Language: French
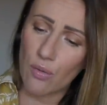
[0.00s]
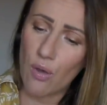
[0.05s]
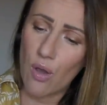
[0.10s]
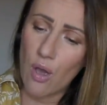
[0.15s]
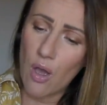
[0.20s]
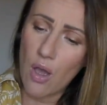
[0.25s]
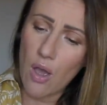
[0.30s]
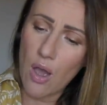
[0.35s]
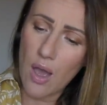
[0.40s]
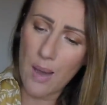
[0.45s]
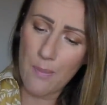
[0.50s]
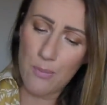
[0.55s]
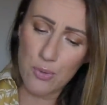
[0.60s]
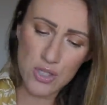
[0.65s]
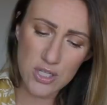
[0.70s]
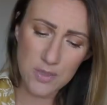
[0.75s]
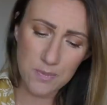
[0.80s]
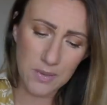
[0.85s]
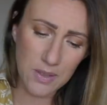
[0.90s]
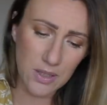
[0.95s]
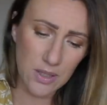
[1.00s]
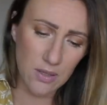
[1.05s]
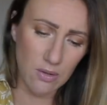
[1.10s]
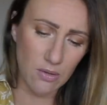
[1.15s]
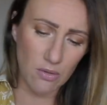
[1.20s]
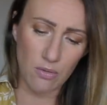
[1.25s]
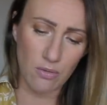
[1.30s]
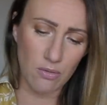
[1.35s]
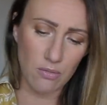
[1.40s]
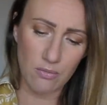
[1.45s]
euh, à petit prix,
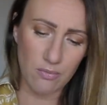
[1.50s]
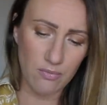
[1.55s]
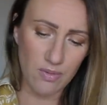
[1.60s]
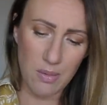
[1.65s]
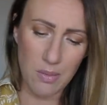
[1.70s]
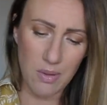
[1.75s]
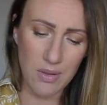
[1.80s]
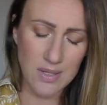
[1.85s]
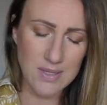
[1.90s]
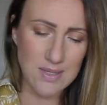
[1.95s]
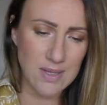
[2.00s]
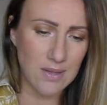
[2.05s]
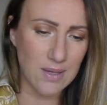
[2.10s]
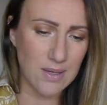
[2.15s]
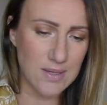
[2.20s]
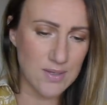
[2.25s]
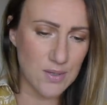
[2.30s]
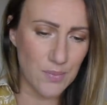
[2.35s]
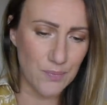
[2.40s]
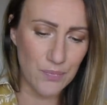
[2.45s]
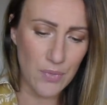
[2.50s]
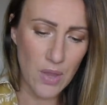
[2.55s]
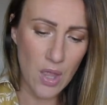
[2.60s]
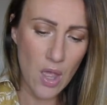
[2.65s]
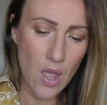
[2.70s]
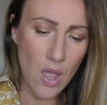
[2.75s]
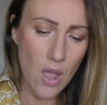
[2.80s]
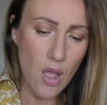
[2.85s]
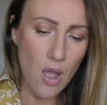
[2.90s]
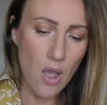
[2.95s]
euh, vraiment très intéressant.
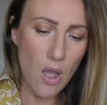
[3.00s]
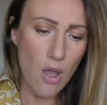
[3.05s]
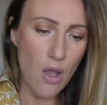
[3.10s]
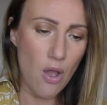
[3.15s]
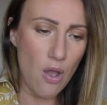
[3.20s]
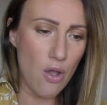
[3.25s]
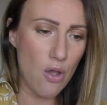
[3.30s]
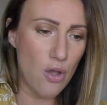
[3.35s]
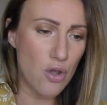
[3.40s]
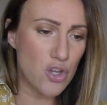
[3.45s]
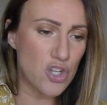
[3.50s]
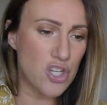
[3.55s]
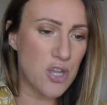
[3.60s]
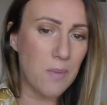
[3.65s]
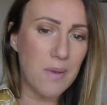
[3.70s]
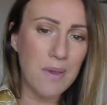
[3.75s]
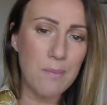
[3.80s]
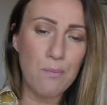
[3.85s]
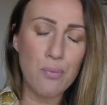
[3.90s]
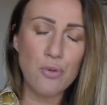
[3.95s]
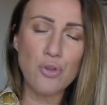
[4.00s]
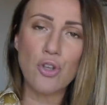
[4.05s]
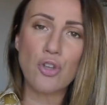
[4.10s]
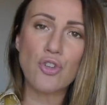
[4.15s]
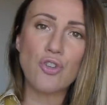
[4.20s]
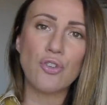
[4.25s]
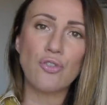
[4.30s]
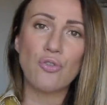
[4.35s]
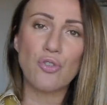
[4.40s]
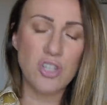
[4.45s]
j'ai pris plusieurs
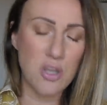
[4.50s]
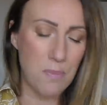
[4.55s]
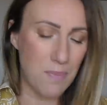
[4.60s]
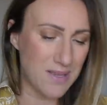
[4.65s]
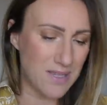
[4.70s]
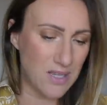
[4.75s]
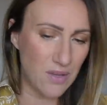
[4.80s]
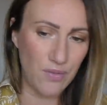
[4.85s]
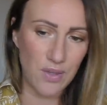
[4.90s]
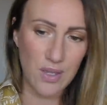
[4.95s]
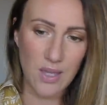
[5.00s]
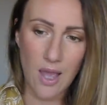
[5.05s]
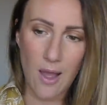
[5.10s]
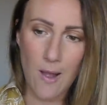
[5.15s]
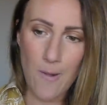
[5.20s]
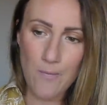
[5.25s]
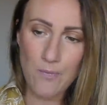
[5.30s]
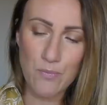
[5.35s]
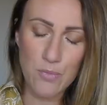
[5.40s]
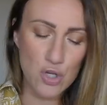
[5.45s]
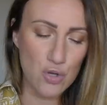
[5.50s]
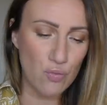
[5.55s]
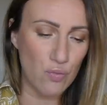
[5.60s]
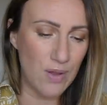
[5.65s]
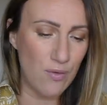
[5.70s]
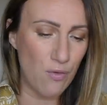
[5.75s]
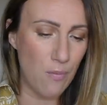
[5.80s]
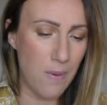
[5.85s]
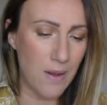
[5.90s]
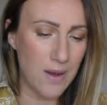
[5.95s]
choses de chez Pacifica, mais je
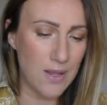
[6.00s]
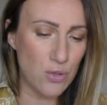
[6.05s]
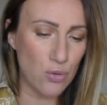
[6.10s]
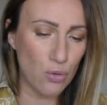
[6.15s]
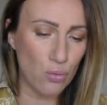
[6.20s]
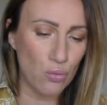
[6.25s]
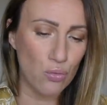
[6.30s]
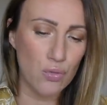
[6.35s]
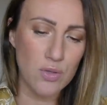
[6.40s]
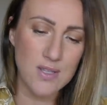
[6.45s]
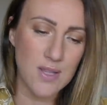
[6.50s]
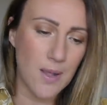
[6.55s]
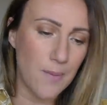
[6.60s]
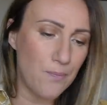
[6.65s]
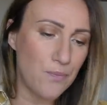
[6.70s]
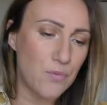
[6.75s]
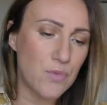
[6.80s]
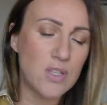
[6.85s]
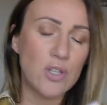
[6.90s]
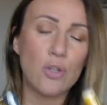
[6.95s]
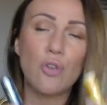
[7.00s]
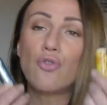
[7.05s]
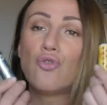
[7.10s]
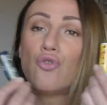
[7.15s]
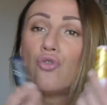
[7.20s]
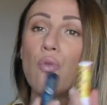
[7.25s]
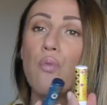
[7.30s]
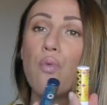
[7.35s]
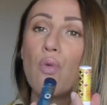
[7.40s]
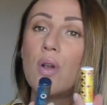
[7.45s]
voulais vous parler surtout de ça. C'est un
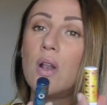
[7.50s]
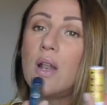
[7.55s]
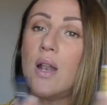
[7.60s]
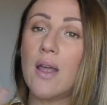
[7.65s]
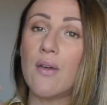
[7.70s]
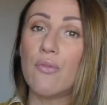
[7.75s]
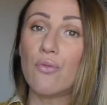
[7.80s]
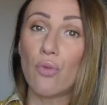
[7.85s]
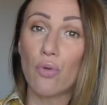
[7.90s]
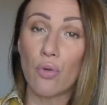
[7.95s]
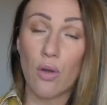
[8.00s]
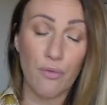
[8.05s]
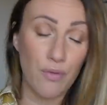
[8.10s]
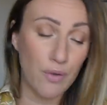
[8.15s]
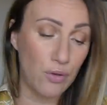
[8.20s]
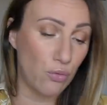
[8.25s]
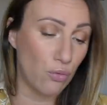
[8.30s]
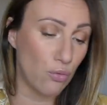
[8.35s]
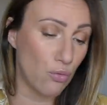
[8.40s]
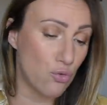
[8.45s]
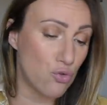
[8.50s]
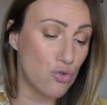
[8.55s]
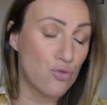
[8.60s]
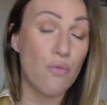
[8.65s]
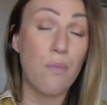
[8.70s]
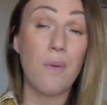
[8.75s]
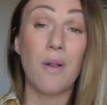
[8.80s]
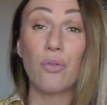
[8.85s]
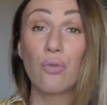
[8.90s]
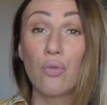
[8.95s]
duo pour les lèvres, donc en fait, je
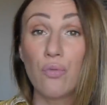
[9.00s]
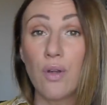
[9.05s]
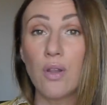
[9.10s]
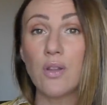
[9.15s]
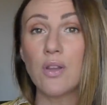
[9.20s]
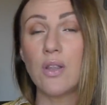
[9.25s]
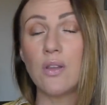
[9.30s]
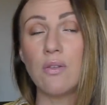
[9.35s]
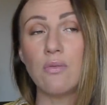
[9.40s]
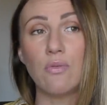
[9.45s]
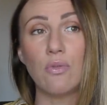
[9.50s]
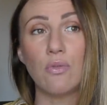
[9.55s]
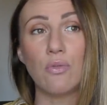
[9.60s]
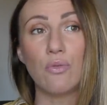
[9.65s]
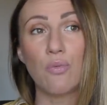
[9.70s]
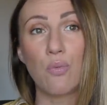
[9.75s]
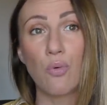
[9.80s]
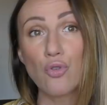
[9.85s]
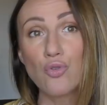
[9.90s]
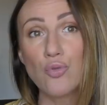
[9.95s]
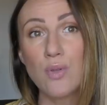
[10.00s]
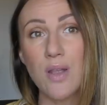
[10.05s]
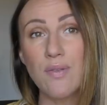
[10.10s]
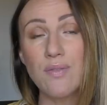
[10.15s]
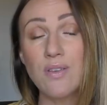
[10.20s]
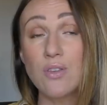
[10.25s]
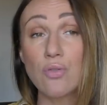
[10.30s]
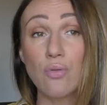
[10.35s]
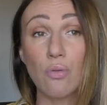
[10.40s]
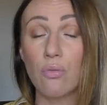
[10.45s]
vous parle souvent de, produits
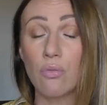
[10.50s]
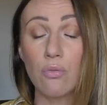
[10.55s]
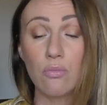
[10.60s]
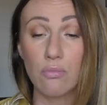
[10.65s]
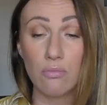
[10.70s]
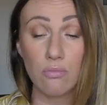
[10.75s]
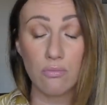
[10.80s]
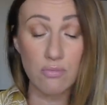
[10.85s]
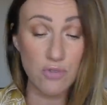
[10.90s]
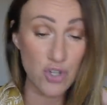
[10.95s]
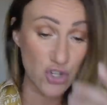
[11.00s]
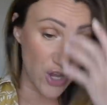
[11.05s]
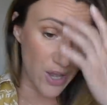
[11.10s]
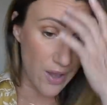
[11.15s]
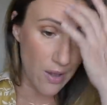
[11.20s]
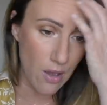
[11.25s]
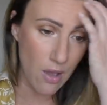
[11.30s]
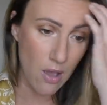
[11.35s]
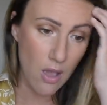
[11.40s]
lèvres qui sont chers,